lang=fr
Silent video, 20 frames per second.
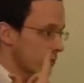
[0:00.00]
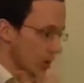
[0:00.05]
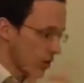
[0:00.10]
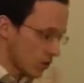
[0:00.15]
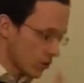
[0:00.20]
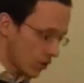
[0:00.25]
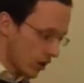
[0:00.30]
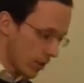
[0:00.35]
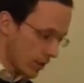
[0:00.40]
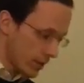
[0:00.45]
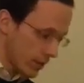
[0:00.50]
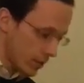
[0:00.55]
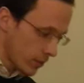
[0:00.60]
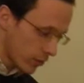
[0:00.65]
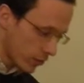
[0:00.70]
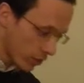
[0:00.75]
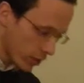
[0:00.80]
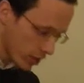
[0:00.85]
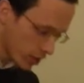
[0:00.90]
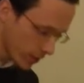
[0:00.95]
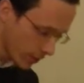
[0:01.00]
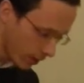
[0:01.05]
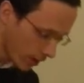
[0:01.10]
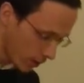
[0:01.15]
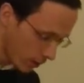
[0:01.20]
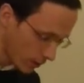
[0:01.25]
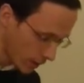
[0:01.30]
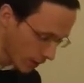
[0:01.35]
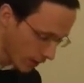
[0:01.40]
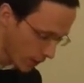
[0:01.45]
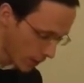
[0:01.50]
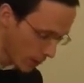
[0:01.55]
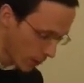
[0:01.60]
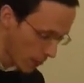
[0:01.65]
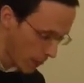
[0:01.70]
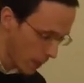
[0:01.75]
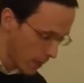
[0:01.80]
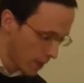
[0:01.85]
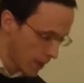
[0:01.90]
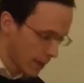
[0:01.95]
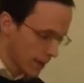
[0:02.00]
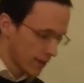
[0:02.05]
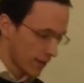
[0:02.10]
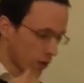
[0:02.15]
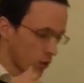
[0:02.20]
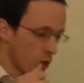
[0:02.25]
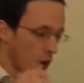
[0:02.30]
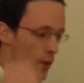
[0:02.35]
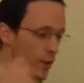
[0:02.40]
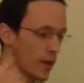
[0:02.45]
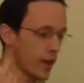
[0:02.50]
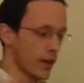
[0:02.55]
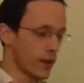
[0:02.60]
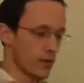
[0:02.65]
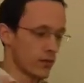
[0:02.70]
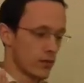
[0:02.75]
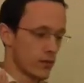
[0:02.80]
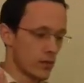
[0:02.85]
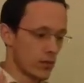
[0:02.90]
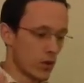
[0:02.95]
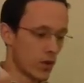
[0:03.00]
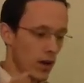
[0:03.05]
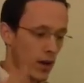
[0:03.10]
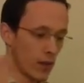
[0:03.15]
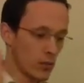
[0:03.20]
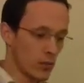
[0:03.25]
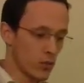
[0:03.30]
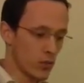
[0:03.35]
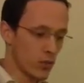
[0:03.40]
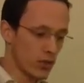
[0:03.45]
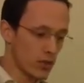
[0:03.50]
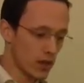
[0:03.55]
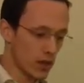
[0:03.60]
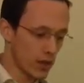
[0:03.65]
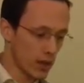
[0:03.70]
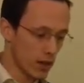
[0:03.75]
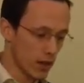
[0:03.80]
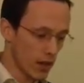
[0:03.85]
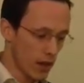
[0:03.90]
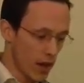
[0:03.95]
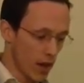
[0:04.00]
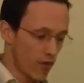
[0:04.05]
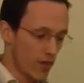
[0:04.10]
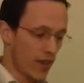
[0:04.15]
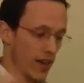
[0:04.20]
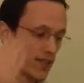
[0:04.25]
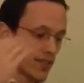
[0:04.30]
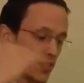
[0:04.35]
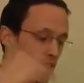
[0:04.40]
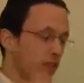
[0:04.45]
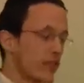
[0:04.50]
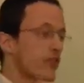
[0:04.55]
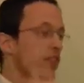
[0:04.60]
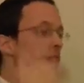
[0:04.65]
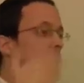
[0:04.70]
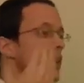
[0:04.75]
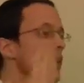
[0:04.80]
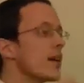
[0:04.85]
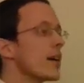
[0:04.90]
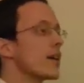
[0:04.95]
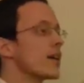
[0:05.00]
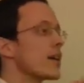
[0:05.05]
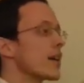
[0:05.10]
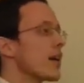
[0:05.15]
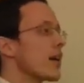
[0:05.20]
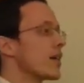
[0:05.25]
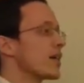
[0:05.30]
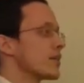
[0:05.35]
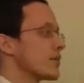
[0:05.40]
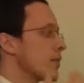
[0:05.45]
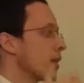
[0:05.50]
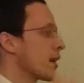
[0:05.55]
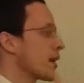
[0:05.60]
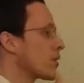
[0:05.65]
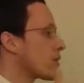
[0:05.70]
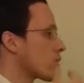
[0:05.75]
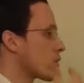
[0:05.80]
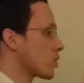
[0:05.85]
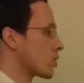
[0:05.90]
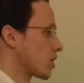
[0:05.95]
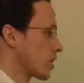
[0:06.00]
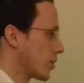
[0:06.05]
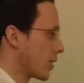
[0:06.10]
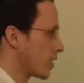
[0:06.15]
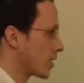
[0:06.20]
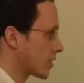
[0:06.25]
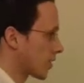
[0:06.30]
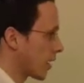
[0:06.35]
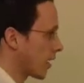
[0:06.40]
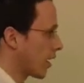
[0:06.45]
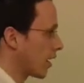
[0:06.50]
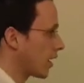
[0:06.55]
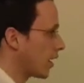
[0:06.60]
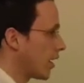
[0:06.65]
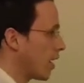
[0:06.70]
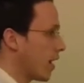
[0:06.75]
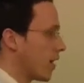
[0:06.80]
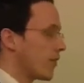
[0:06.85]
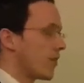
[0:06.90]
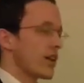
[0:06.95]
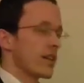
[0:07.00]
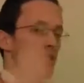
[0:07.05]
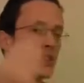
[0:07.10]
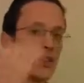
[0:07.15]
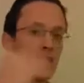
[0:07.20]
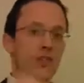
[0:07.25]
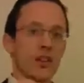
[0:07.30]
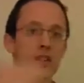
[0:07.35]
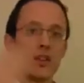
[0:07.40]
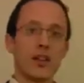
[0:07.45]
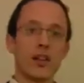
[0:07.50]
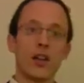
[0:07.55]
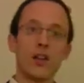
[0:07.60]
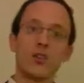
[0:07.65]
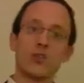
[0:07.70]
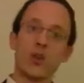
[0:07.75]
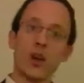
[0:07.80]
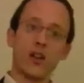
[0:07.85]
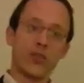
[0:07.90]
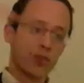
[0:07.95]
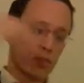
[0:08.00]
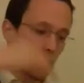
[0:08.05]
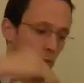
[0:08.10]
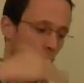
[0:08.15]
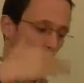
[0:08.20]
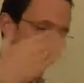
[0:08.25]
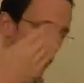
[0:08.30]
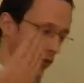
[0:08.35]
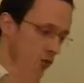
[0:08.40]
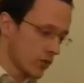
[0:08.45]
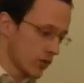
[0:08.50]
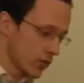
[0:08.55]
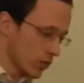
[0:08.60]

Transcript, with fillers: Je vous ramène une fois, je marque comme ça. Tanoura Banan, nos Chachamim ont enseigné. Va safta deganecha, c'est marqué dans le schéma Israël. Va safta deganecha, tu rassembleras dans